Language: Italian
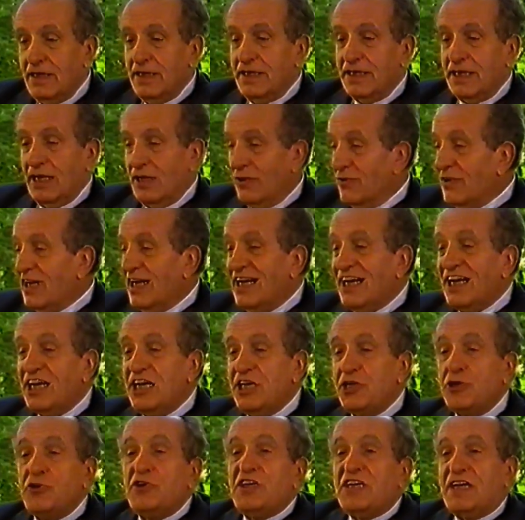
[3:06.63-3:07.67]
E allora le
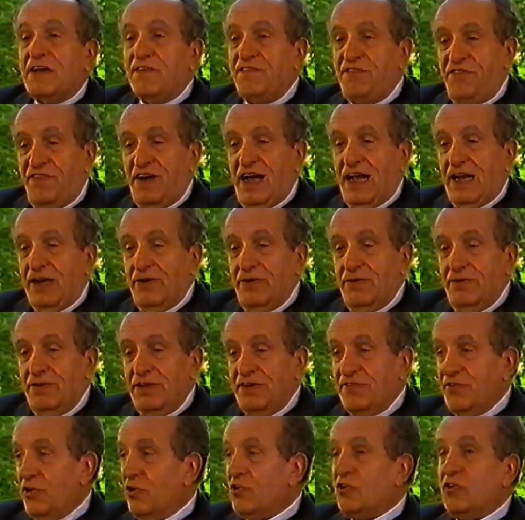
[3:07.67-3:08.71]
religioni che fanno?
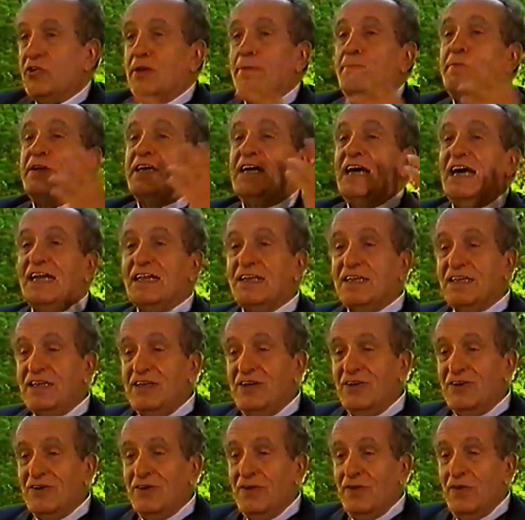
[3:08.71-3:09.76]
Esortano a pregare
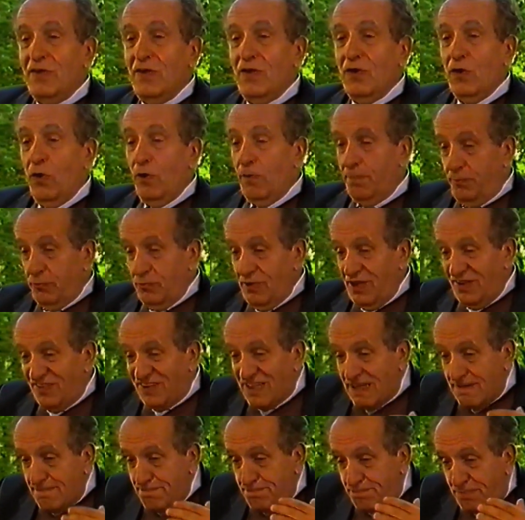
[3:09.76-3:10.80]
Dio oppure
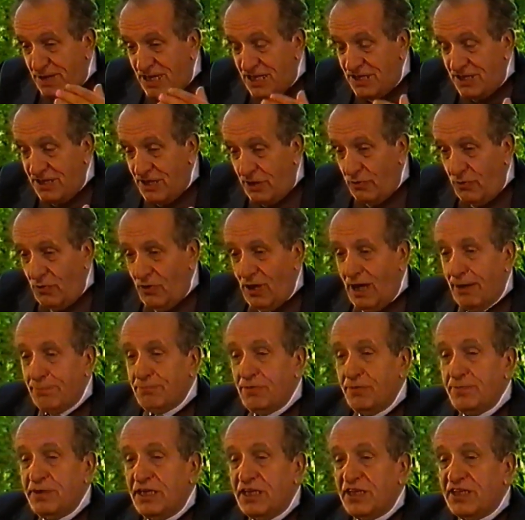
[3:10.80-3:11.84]
si impegnano a
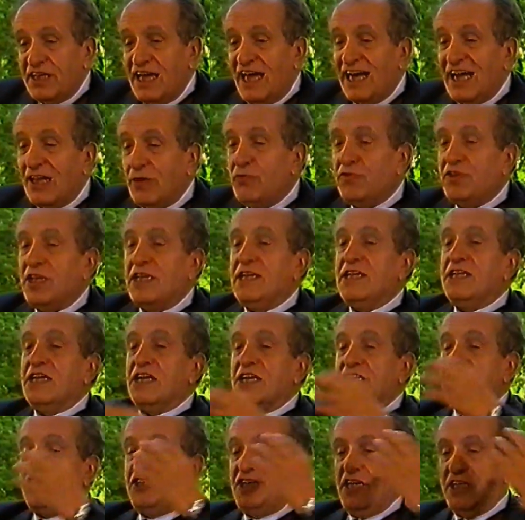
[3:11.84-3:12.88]
mobilitare tutte le
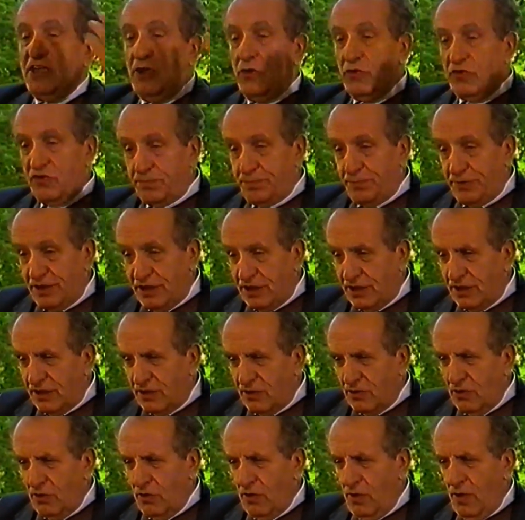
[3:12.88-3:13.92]
energie dello
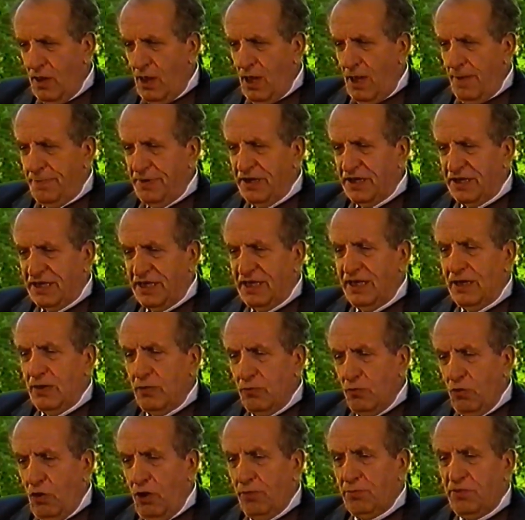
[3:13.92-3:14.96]
spirito perché
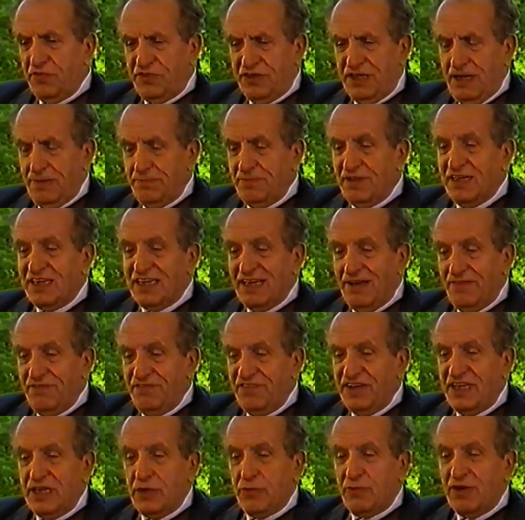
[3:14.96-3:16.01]
l'uomo finalmente
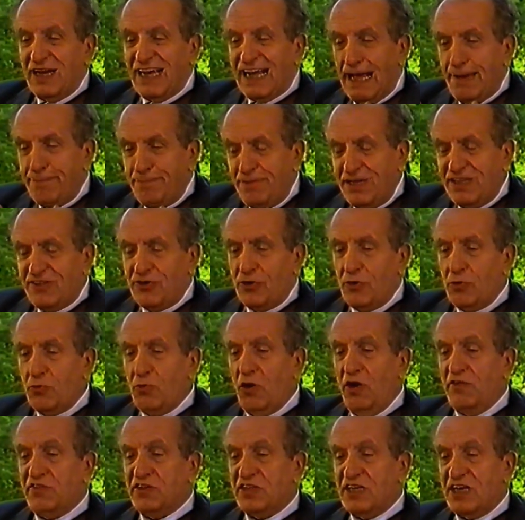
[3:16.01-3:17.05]
avvii un capitolo
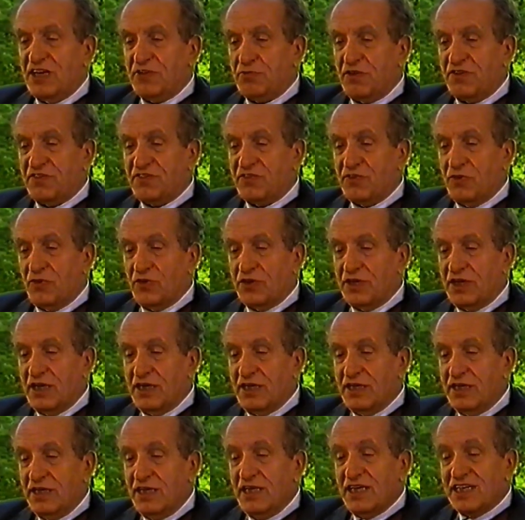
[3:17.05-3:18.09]
nuovo della sua
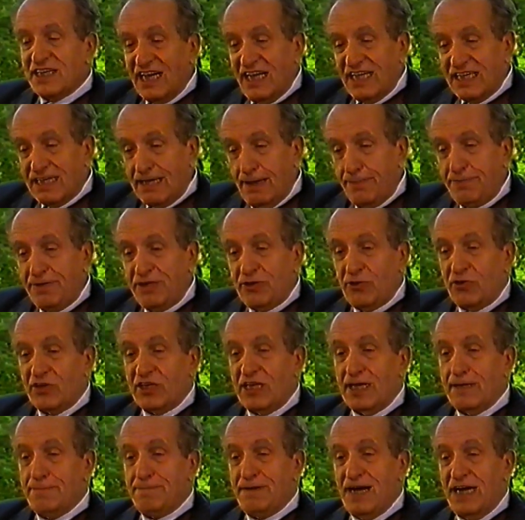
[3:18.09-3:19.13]
storia, che è il capitolo
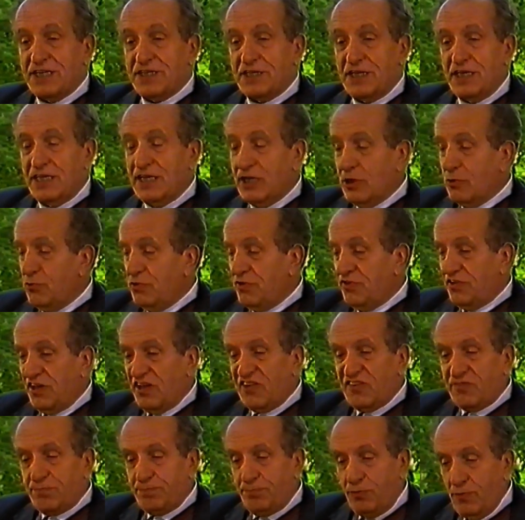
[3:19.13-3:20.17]
della pace, in cui si è
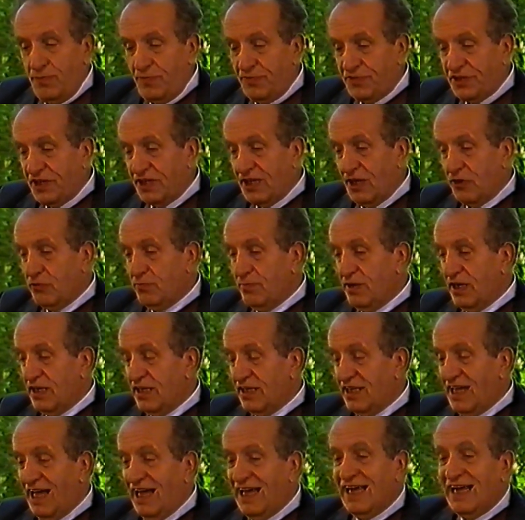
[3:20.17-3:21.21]
spunta
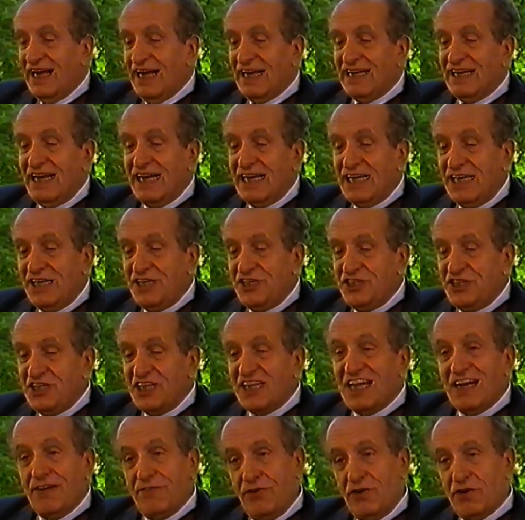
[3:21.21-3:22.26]
dall'umanità la legge
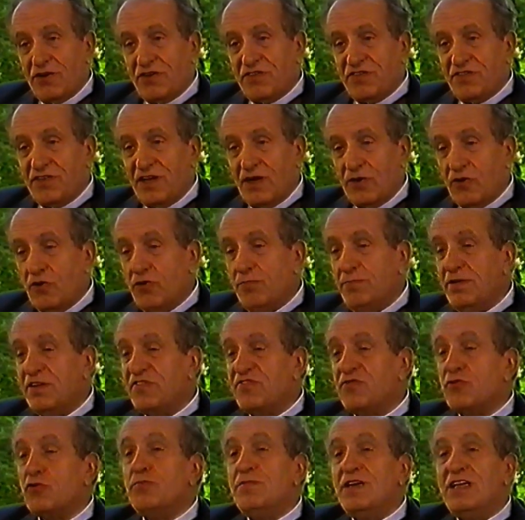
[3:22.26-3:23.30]
della forza come
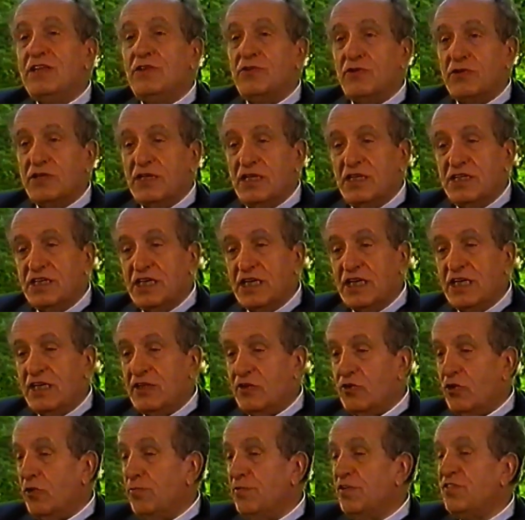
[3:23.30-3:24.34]
strumento del
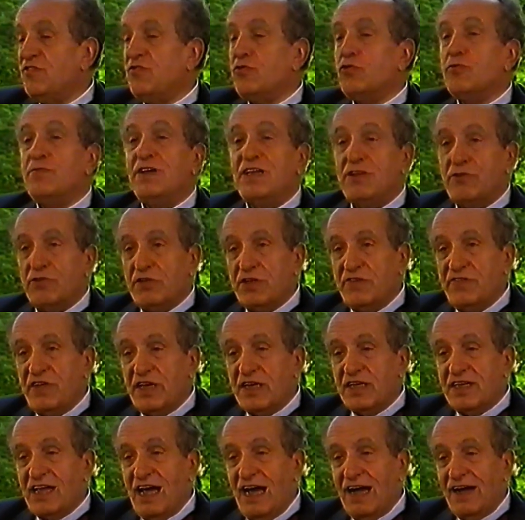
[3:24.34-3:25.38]
diritto, come strumento di
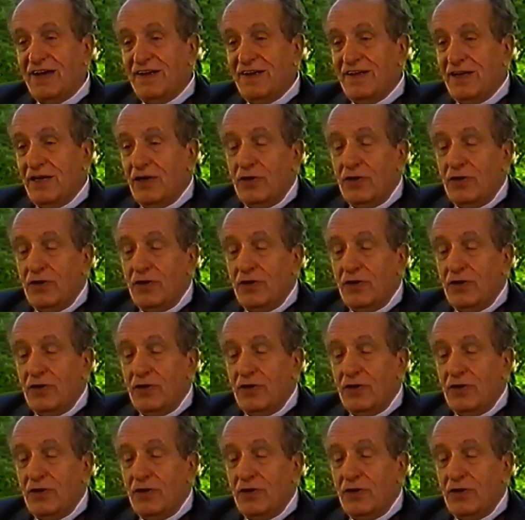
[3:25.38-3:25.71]
verità.